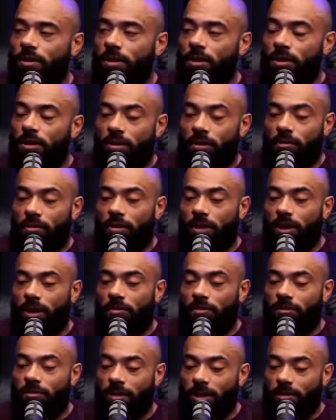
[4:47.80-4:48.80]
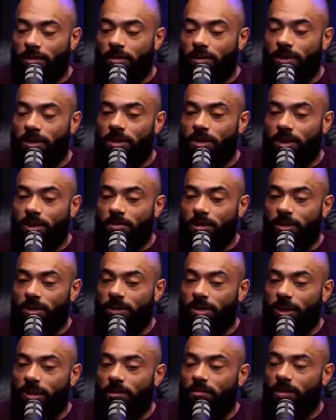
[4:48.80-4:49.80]
Então, eu quero sempre deixar minha
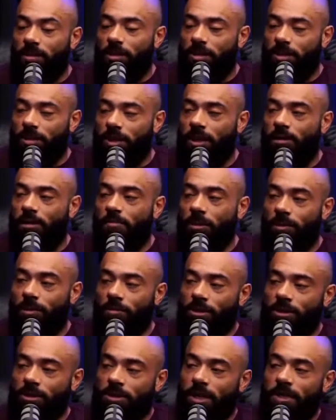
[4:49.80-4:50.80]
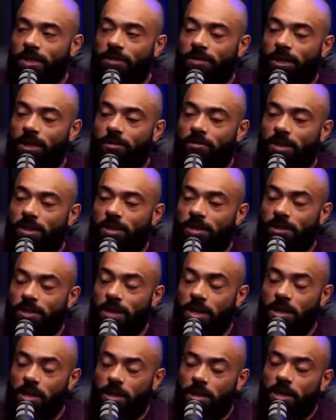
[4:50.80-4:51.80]
célula cheia. Para eu deixar a célula
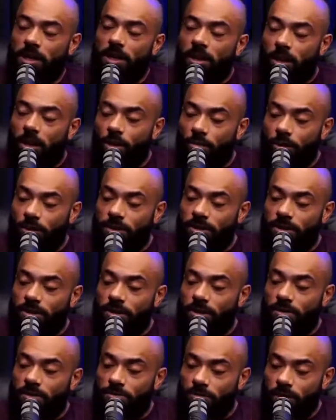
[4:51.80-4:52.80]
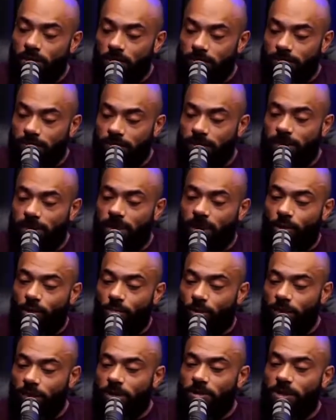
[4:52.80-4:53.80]
cheia, eu preciso acertar o
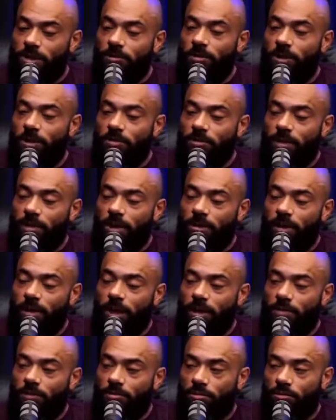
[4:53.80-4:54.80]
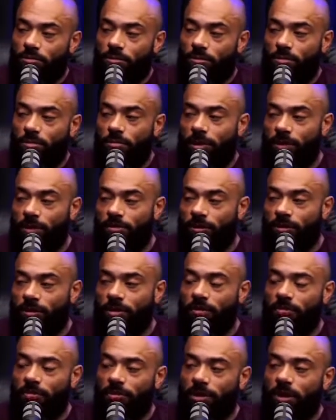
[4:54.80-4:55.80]
planejamento dietético do começo até
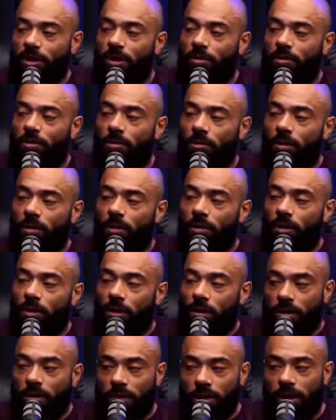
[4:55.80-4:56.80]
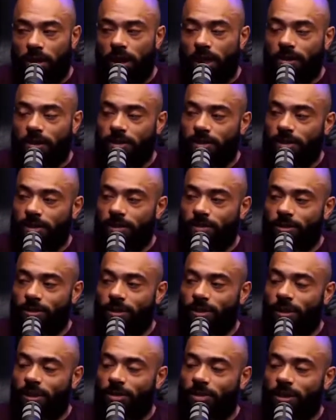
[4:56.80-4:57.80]
o final. E graças a Deus,
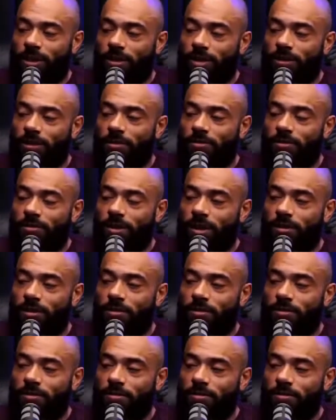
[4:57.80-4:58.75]
até agora está dando certo.